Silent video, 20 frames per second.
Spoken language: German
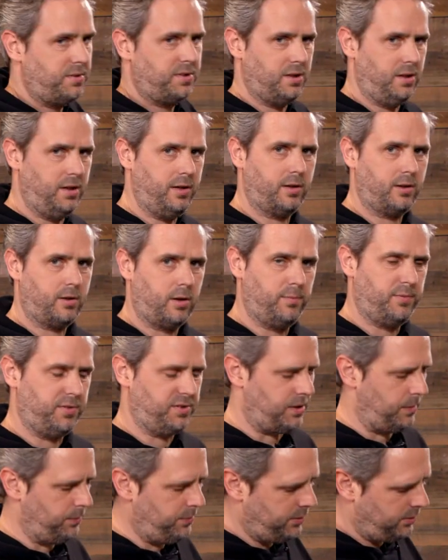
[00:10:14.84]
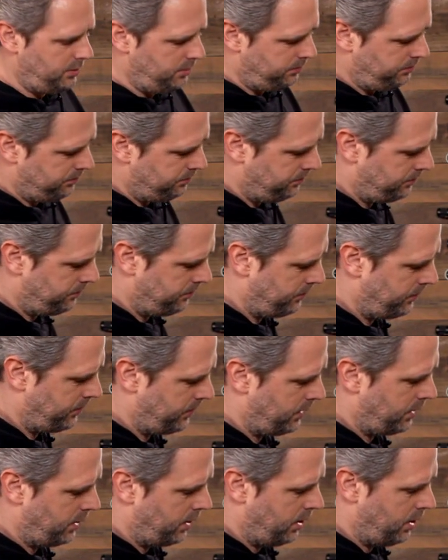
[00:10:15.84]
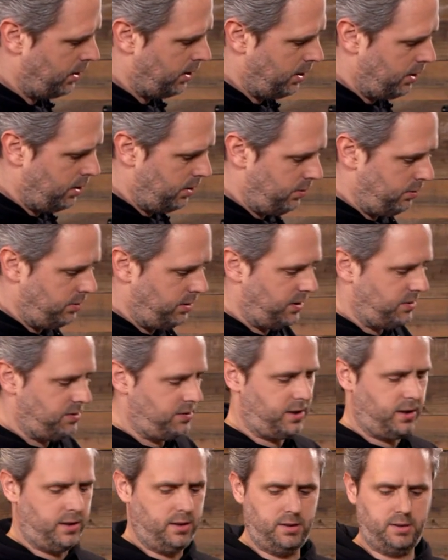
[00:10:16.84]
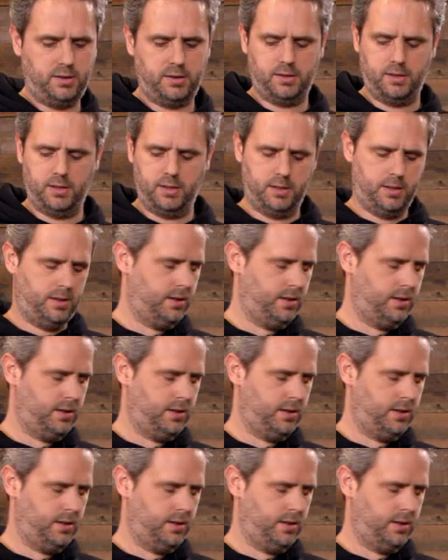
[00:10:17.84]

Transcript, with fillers: Zylinderkopf ist abgenommen. Und jetzt kann ich